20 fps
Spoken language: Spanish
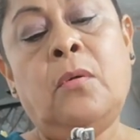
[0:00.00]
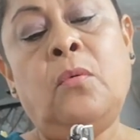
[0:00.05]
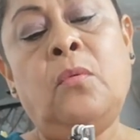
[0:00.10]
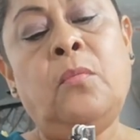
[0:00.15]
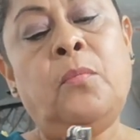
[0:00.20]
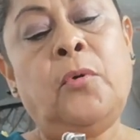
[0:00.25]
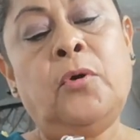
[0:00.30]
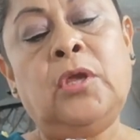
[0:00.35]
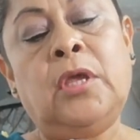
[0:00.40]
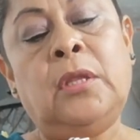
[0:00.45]

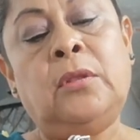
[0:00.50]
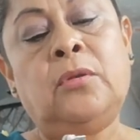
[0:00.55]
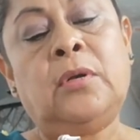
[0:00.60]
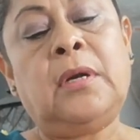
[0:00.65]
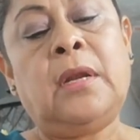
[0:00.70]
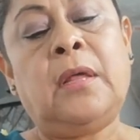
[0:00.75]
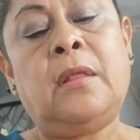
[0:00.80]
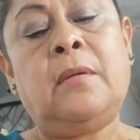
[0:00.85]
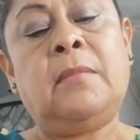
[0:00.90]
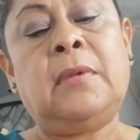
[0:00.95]
Un poquito
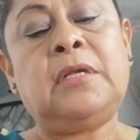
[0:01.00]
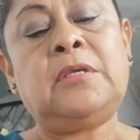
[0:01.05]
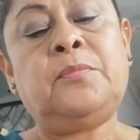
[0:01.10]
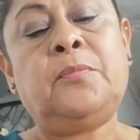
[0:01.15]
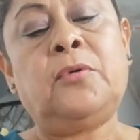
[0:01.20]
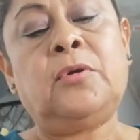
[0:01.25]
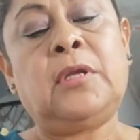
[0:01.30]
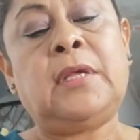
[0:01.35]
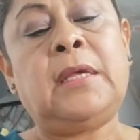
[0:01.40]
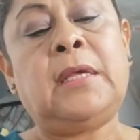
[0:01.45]
nada más
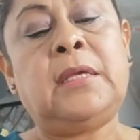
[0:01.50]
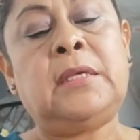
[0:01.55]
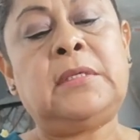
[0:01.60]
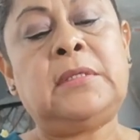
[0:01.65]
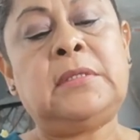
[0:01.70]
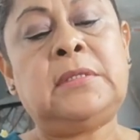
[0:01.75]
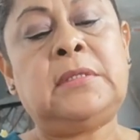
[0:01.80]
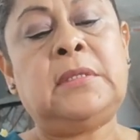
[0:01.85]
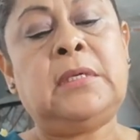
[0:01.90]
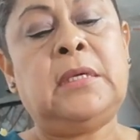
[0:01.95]
porque
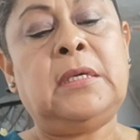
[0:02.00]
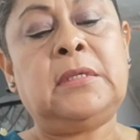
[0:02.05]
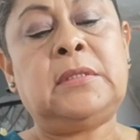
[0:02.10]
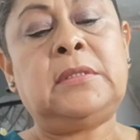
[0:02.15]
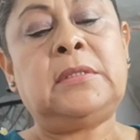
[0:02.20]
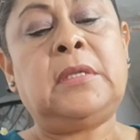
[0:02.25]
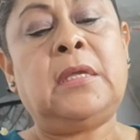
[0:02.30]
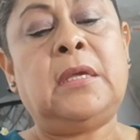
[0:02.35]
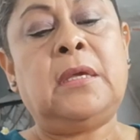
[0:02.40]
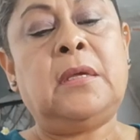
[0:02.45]
si
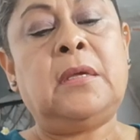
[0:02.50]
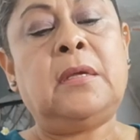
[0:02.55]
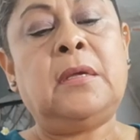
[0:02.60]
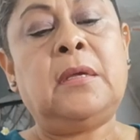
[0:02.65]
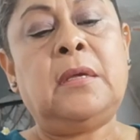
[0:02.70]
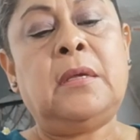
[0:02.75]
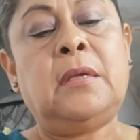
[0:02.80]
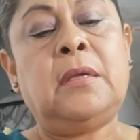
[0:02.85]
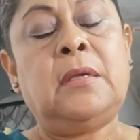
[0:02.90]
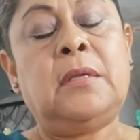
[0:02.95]
este
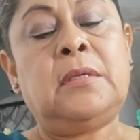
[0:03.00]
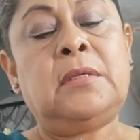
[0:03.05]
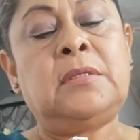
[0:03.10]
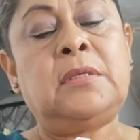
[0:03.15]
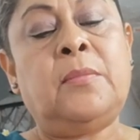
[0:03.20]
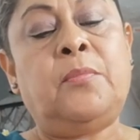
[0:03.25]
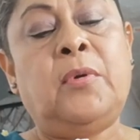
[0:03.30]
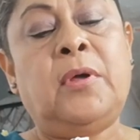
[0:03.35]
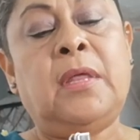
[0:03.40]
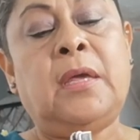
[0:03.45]

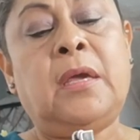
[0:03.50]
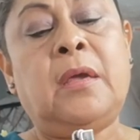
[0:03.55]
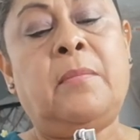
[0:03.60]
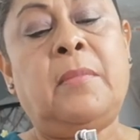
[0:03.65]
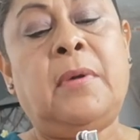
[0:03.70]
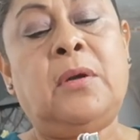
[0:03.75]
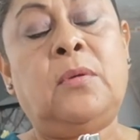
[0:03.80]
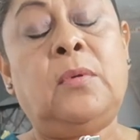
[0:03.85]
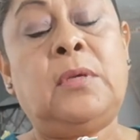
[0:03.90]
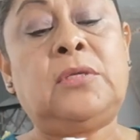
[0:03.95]
se puede
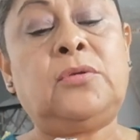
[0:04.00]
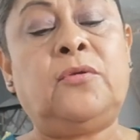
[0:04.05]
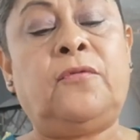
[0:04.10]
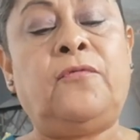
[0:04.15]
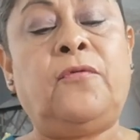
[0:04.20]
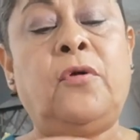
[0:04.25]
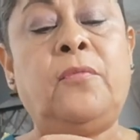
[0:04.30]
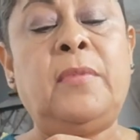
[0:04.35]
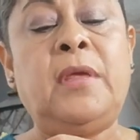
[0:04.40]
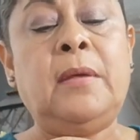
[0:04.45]
quemar nuestro
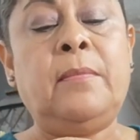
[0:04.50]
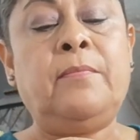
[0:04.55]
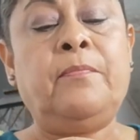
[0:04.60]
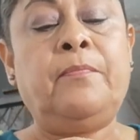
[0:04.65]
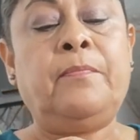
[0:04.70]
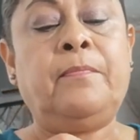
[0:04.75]
foamy.